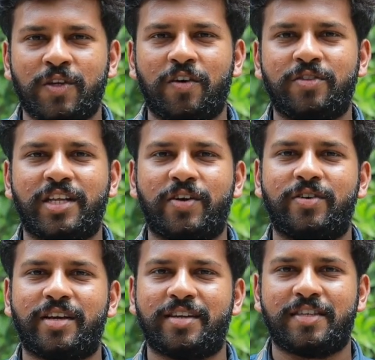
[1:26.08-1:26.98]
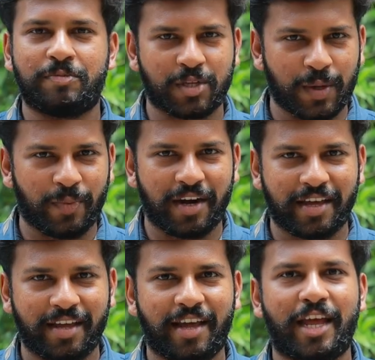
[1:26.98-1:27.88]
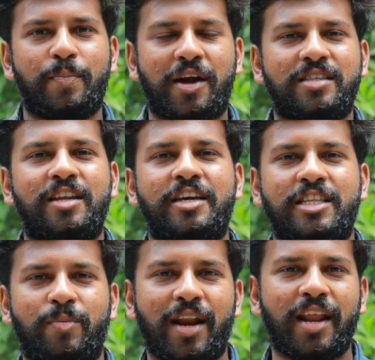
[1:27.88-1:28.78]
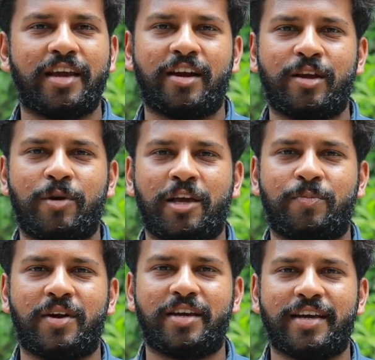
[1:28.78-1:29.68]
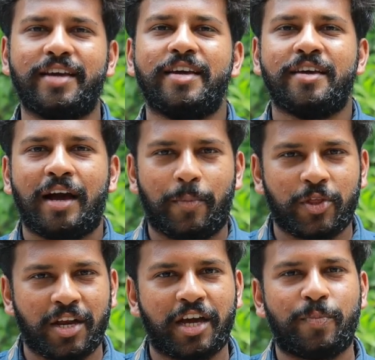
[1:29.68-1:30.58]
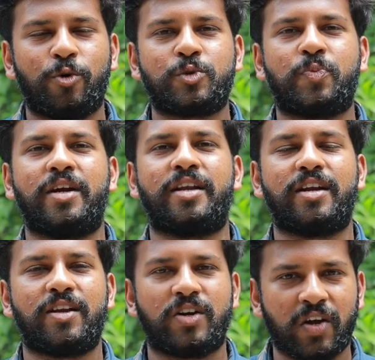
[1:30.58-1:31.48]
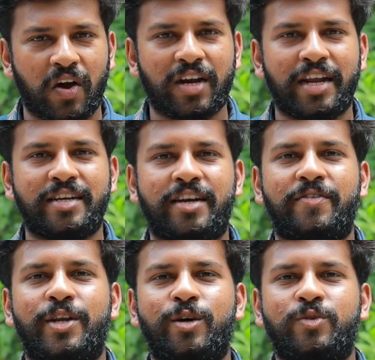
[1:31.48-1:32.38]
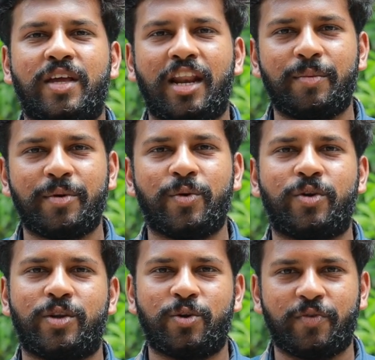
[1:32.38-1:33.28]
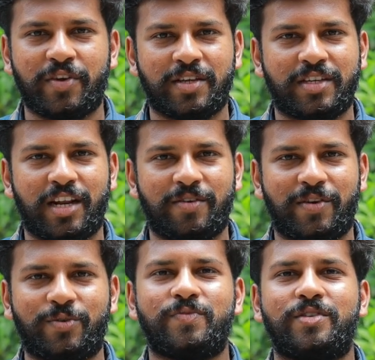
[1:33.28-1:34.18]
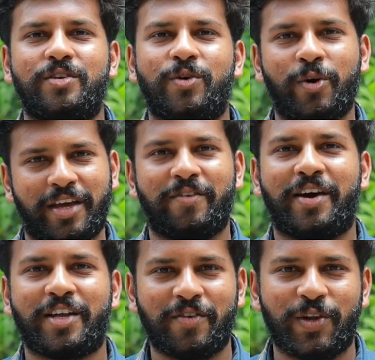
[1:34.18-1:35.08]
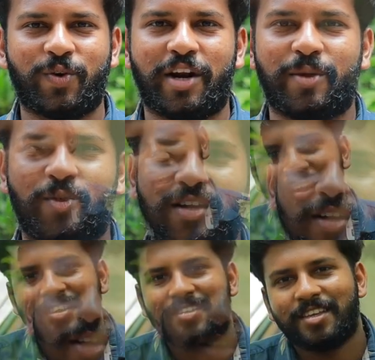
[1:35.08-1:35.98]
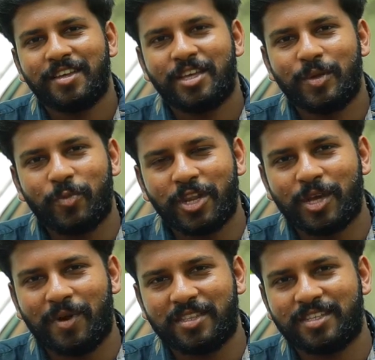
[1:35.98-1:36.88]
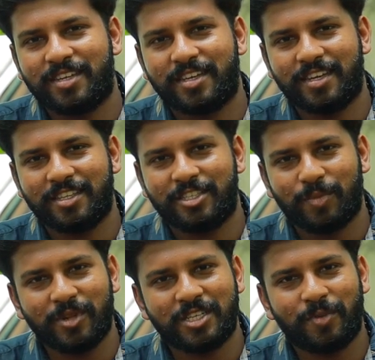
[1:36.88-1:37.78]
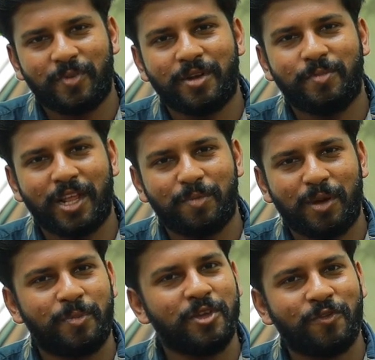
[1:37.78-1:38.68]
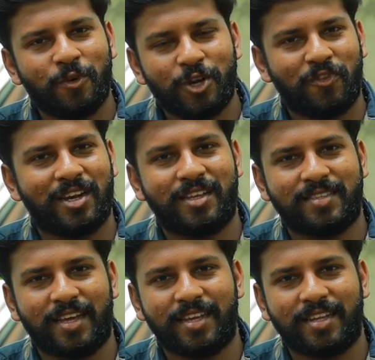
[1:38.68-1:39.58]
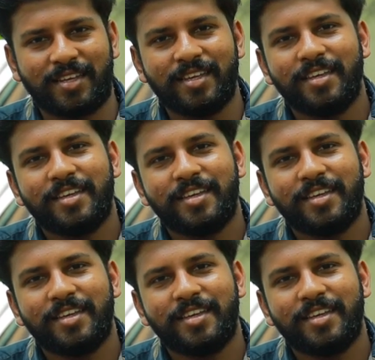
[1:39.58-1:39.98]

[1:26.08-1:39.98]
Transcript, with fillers: புதுசாக வந்திருக்கவங்க சப்ஸ்கிரைப் பண்ணுங்கள் அண்ட் பக்கத்தில் இருக்க இந்த பெல் ஐக்கானை கிளிக் பண்ணுங்கள் அப்போ தான் நாங்கள் போஸ்ட் பண்ணுற டாக் ரிலேட்டட் வீடியோஸ் எல்லாமே உங்கள் நோட்டிஃபிகேஷனில் வரும் ஓகே வாருங்க வீடியோக்குள்ள அடி போகிறோம் கைஸ் இப்போ நீங்கள் பார்த்துட்டு இருக்க இந்த ஜெர்மன் ஷெப்பர்ட் மேல் பப்பி ஃபோர்ட்டி ஃபைவ் டேஸ் ஆகிருக்கு